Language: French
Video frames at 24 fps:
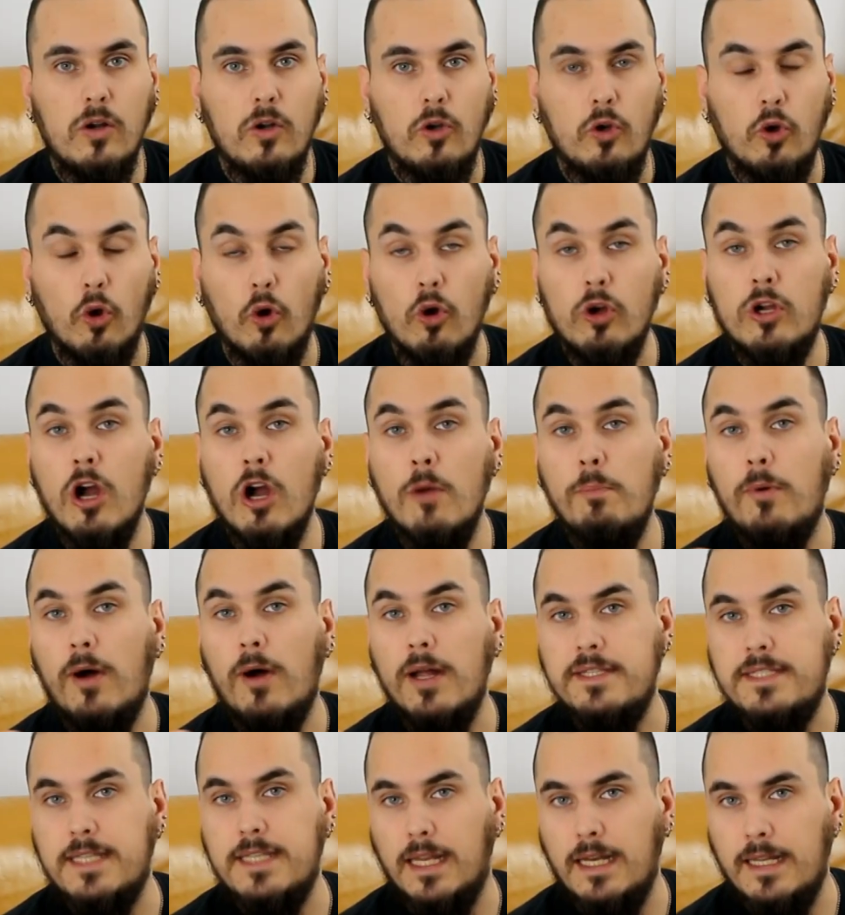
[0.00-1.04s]
Le record pour
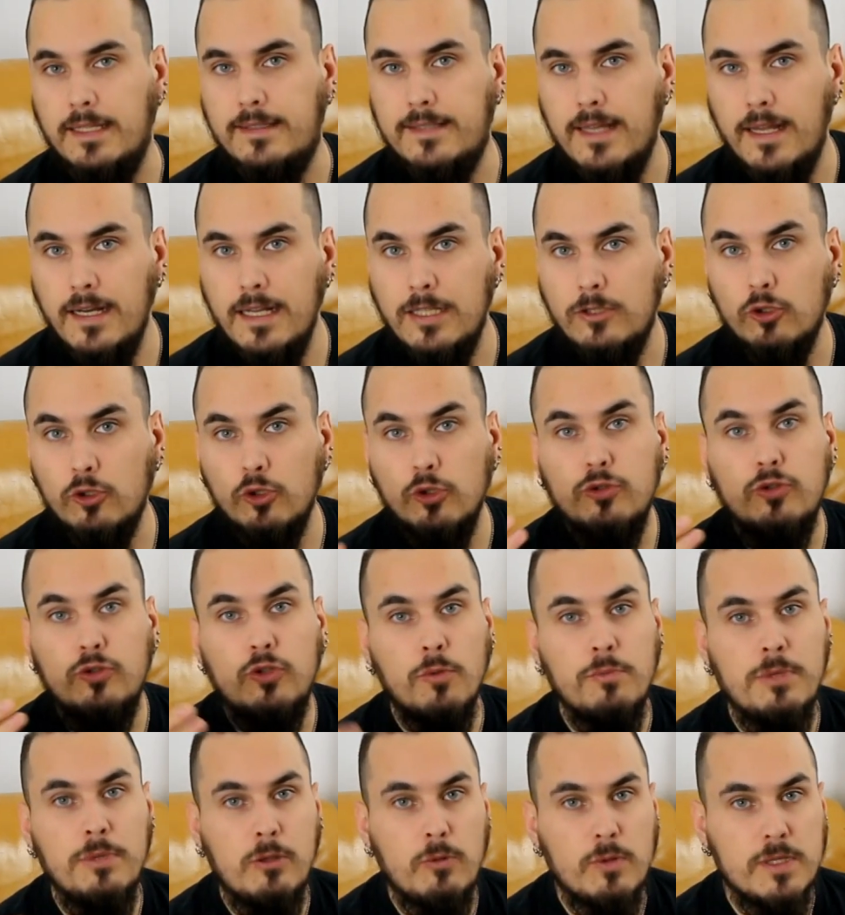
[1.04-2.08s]
un tir létal est de
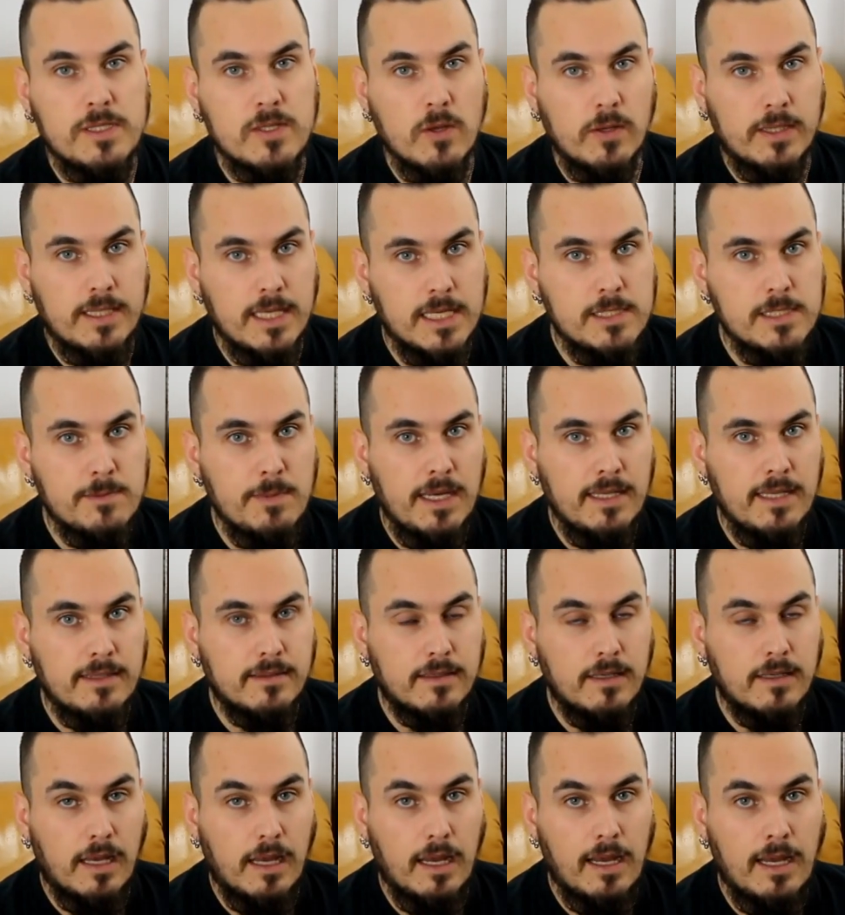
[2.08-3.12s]
2815
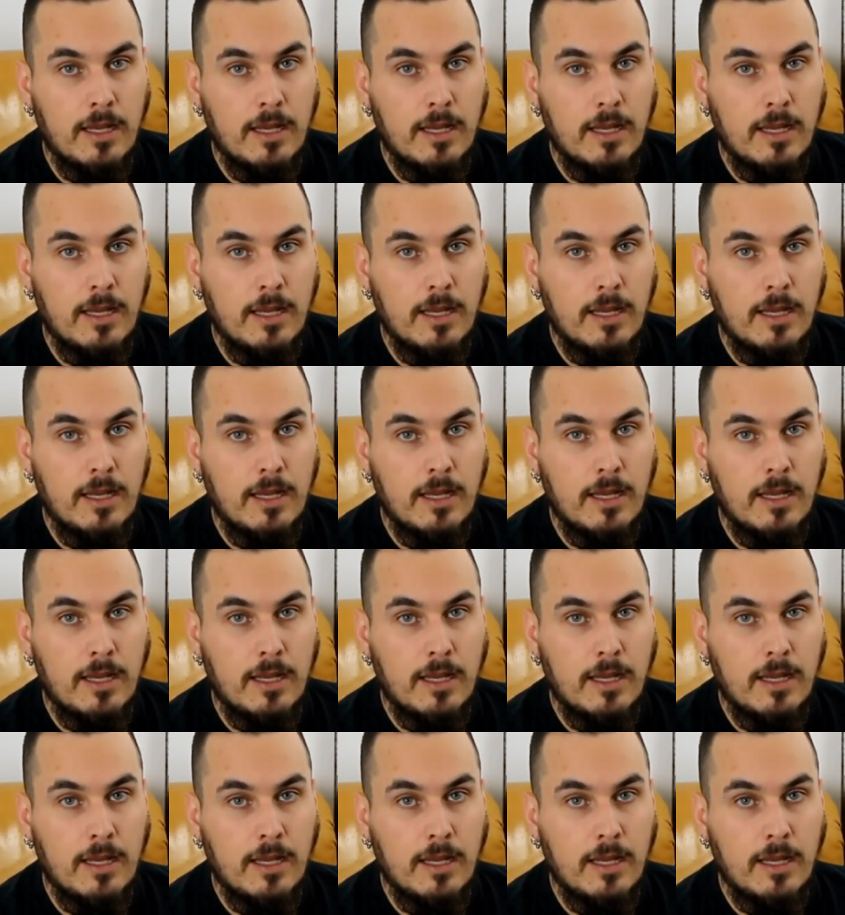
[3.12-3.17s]
mètres